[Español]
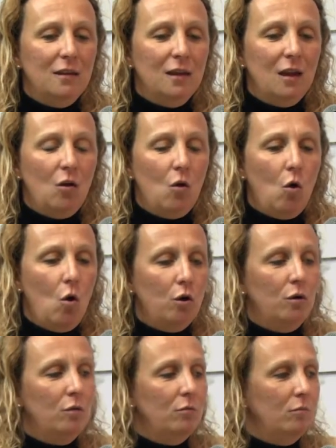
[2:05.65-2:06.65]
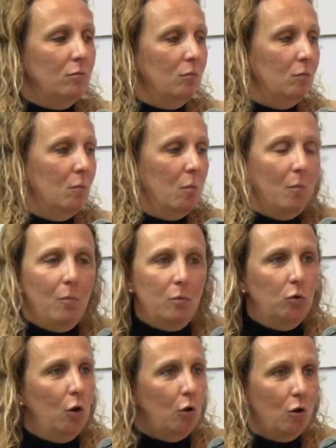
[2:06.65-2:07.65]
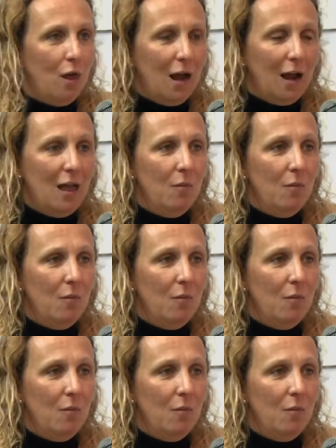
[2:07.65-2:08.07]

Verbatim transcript: este, con dos rodajas,